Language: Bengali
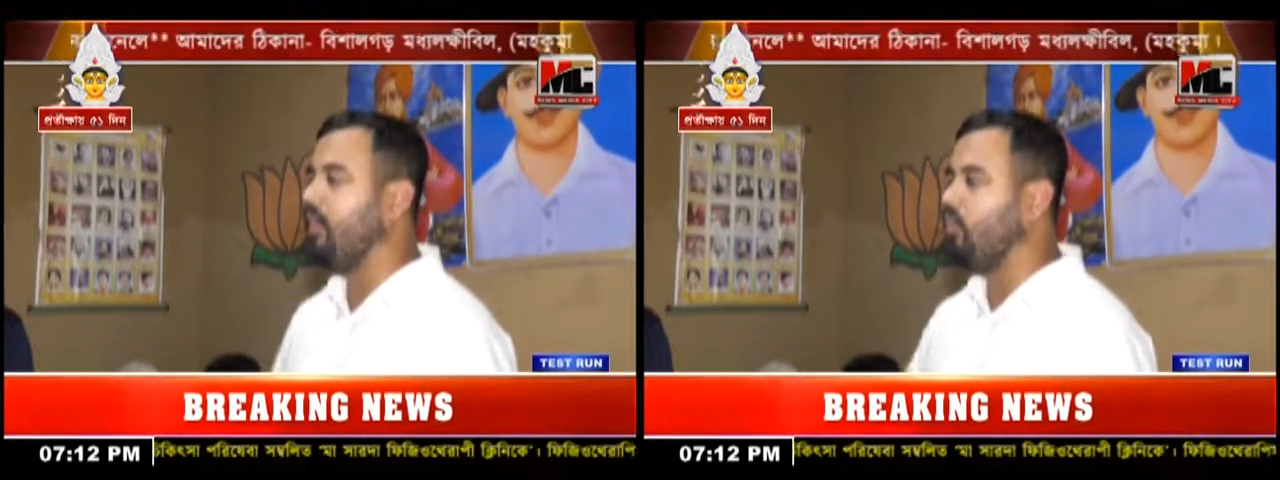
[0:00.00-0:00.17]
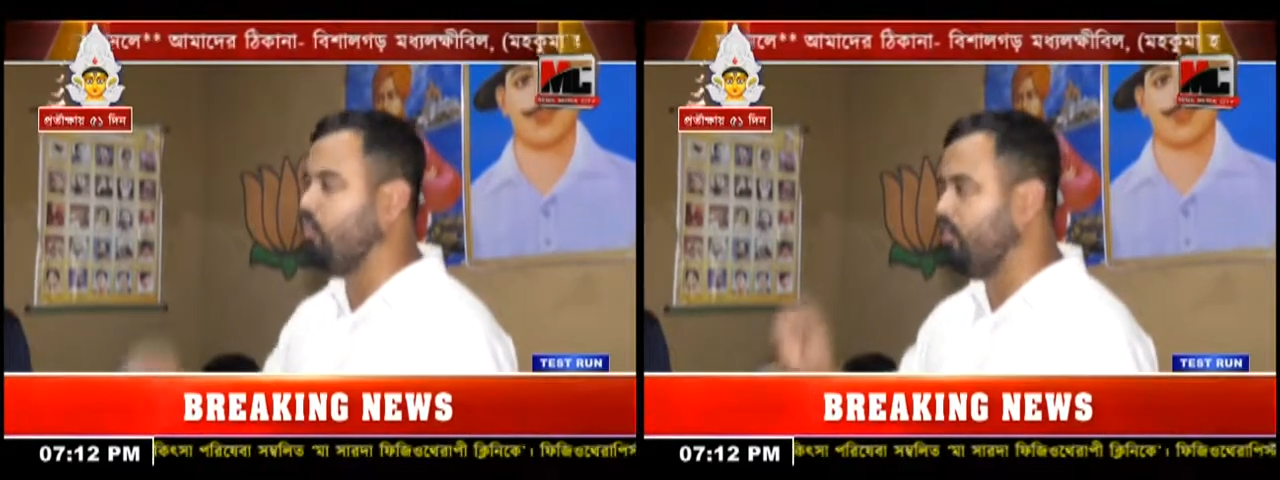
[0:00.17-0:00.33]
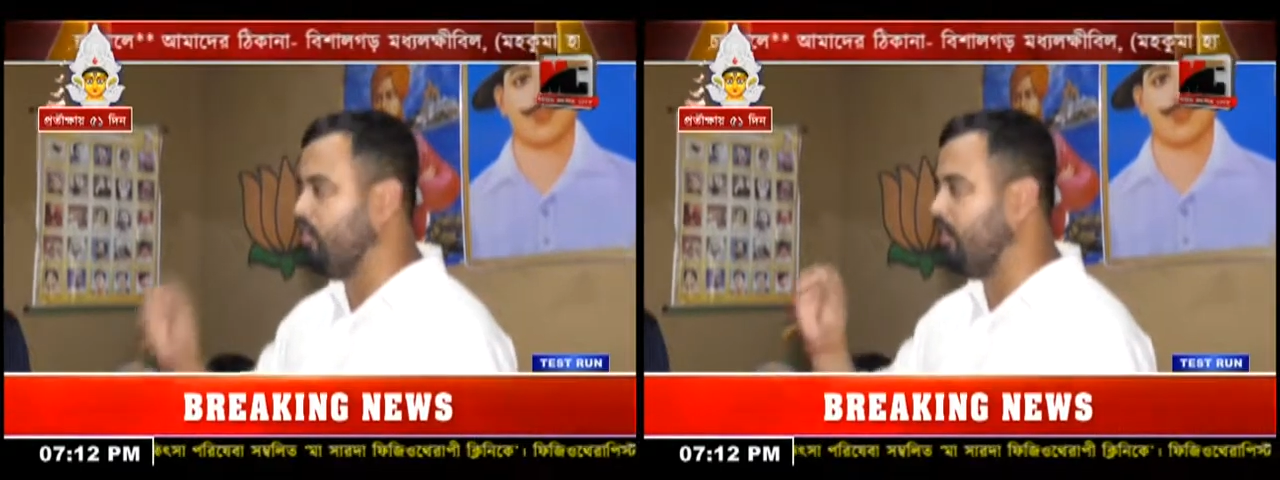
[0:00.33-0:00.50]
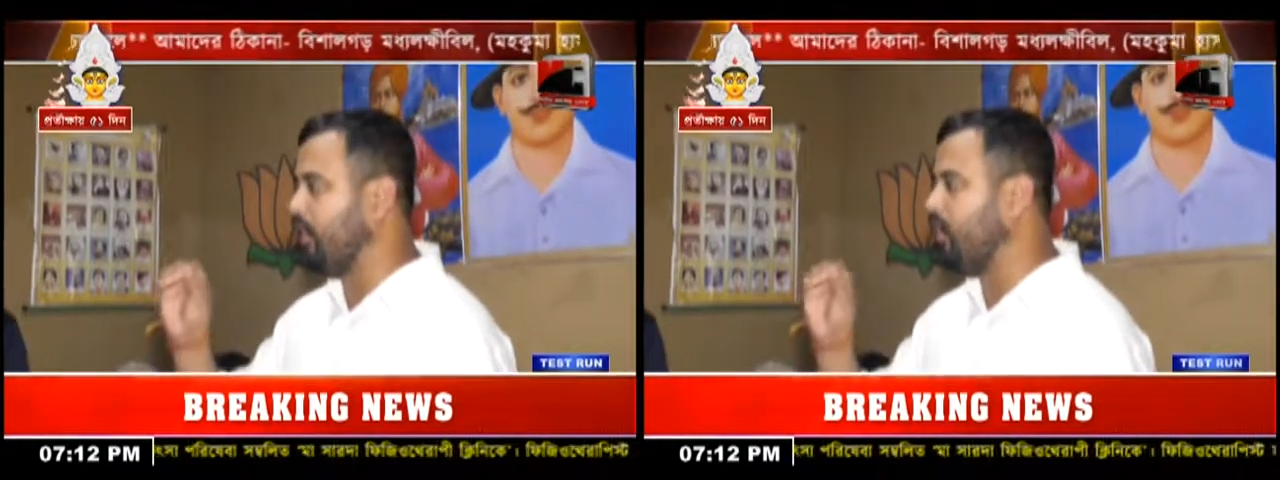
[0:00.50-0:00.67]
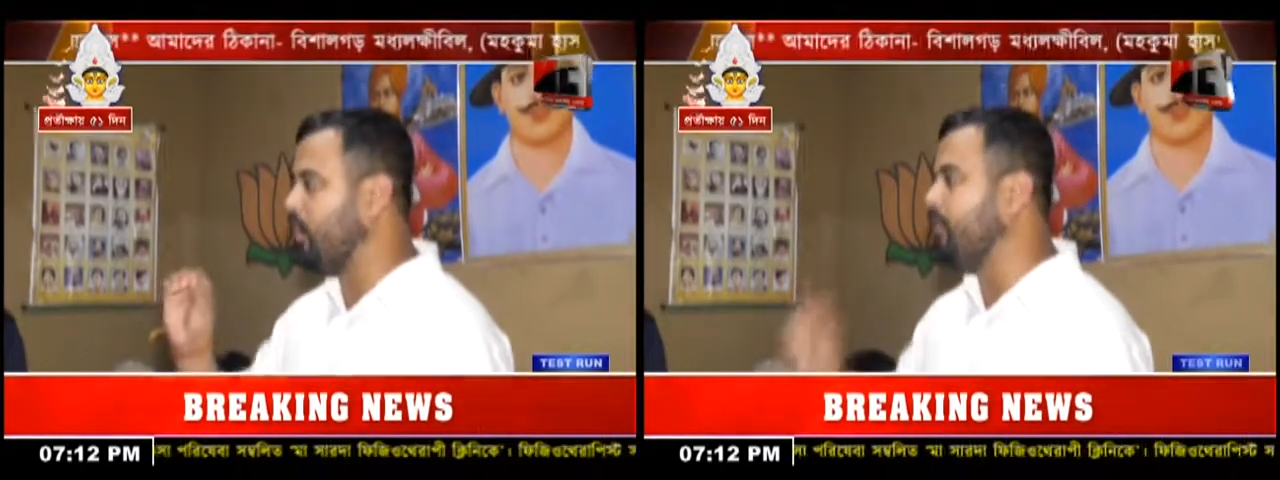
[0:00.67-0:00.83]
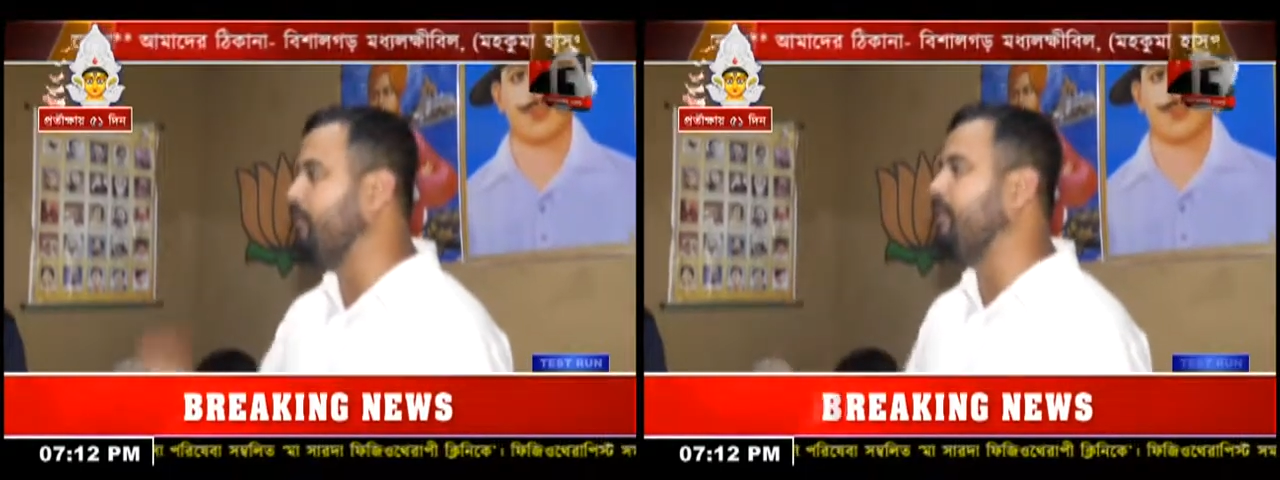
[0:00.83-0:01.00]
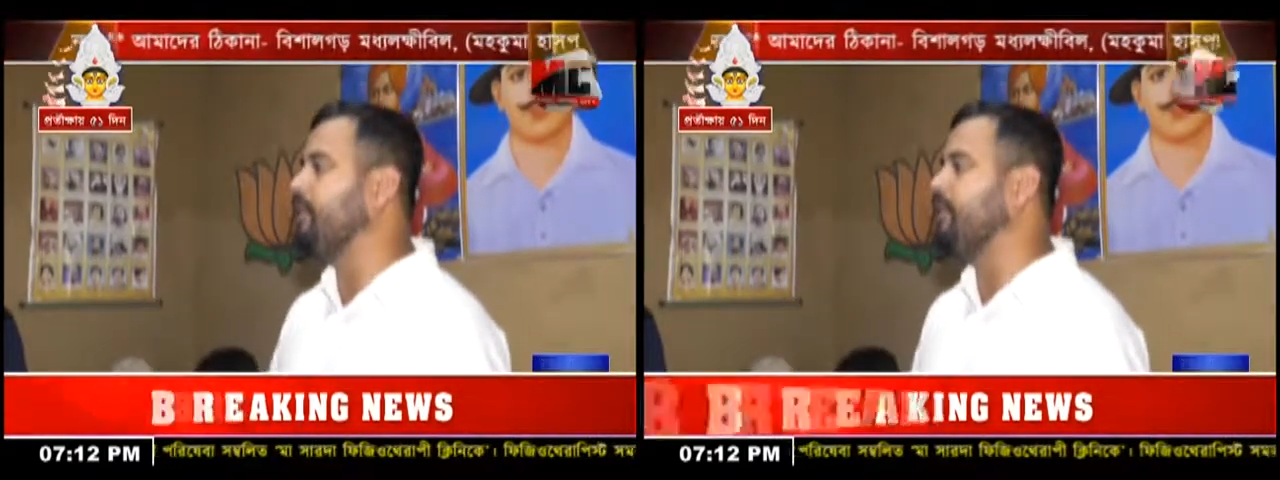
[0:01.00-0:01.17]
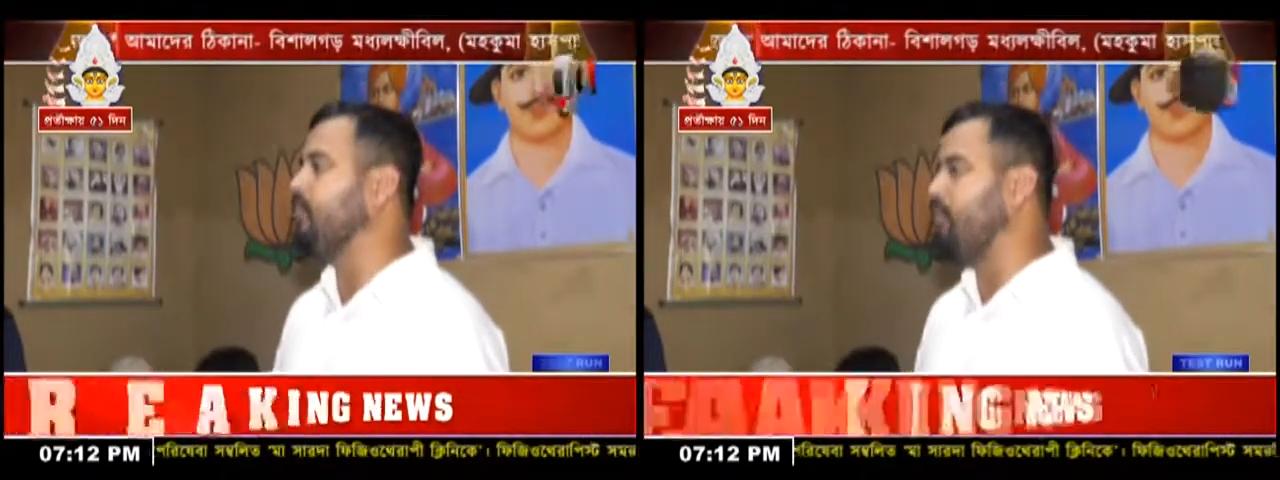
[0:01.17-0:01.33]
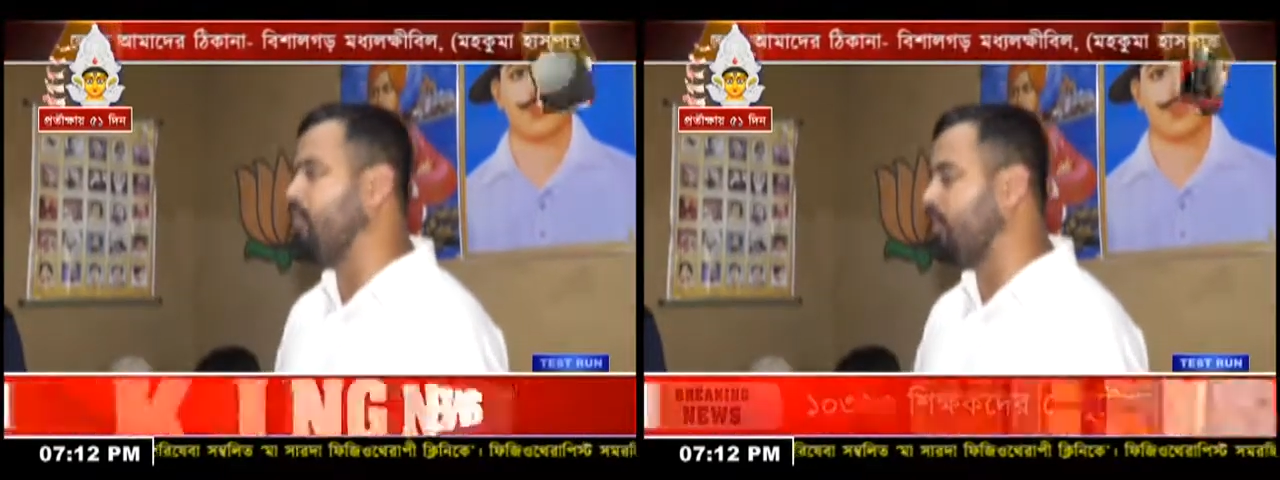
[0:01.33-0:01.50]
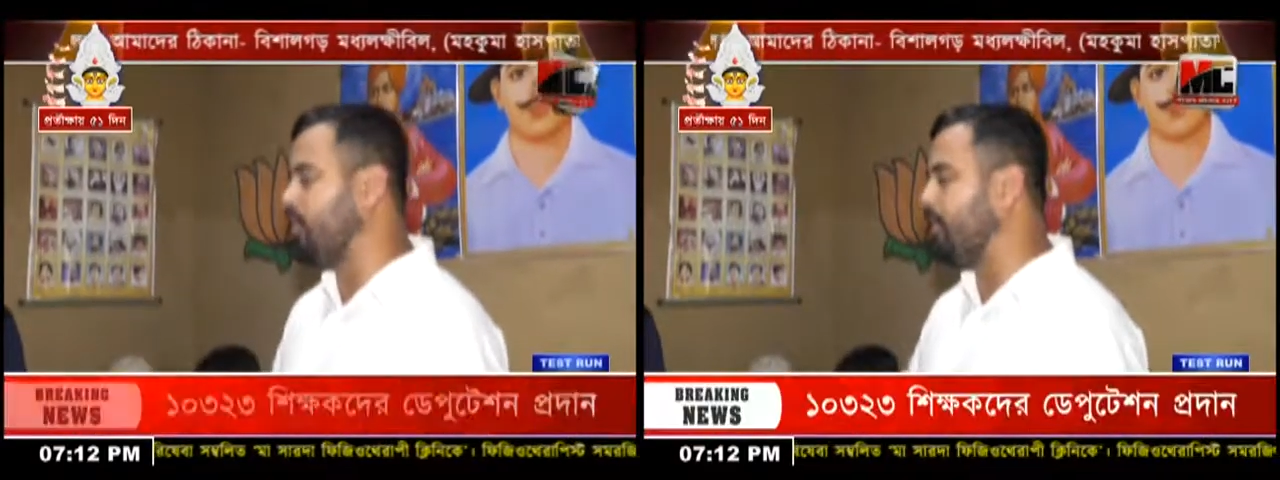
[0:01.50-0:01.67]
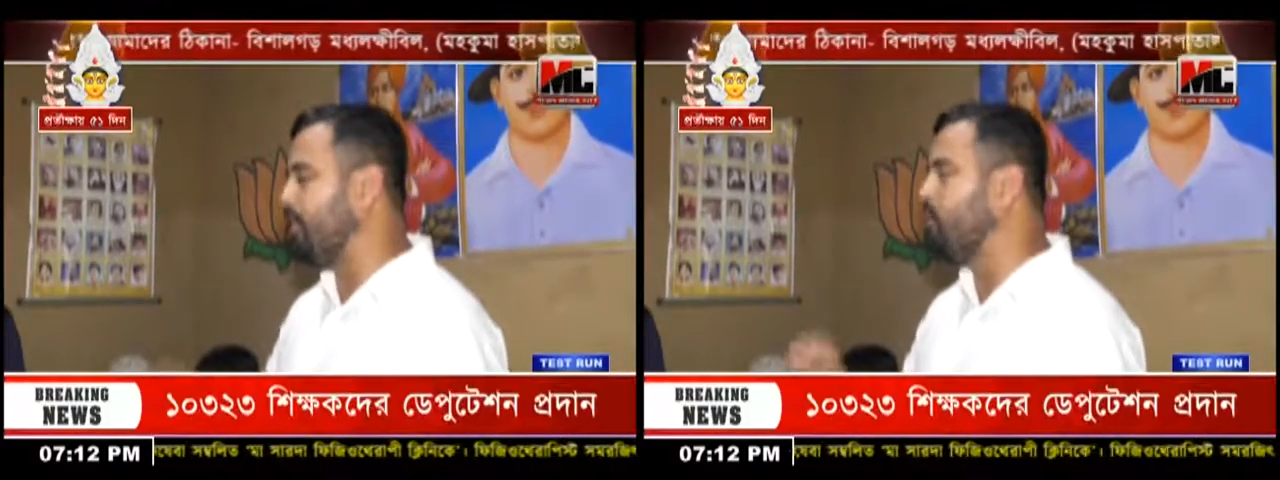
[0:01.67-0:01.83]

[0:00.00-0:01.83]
কোনো ধরনের লবিবাজি কোনো রকমের